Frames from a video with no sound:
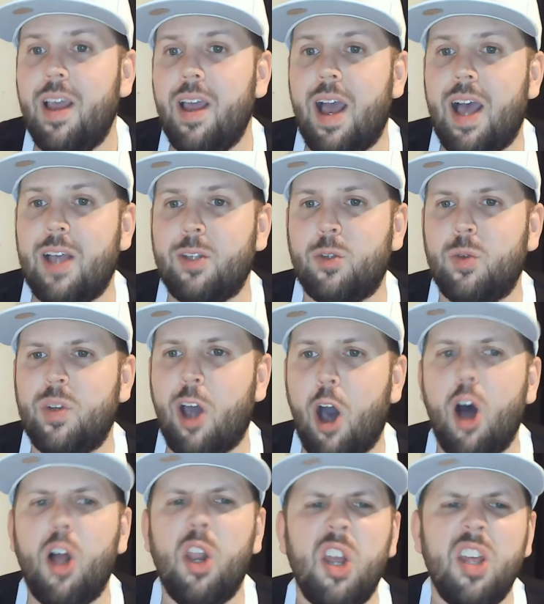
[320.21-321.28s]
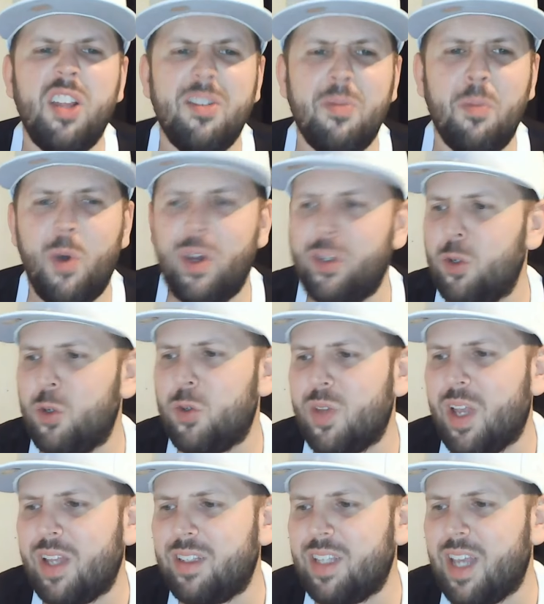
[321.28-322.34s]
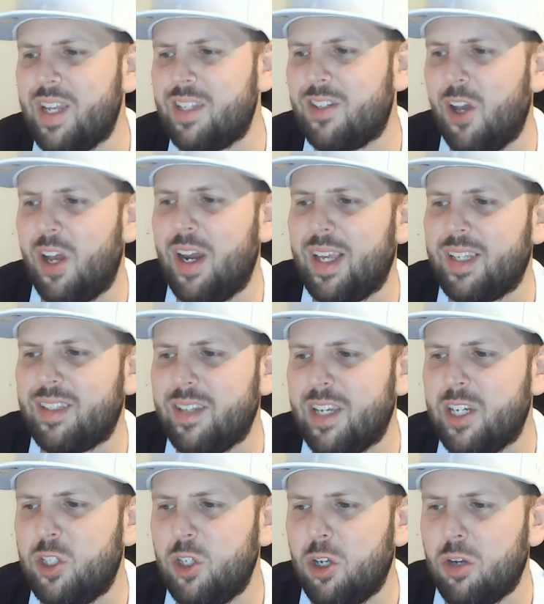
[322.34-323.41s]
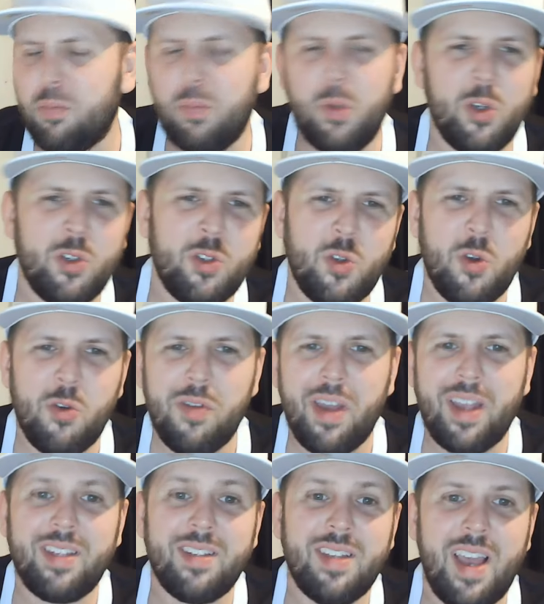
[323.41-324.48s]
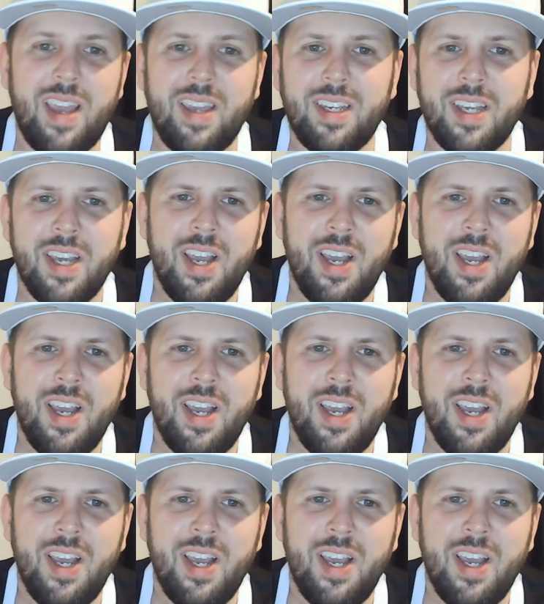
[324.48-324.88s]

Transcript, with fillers: Ensuite, Holland, moins 275, Alex Chuck, plus 225.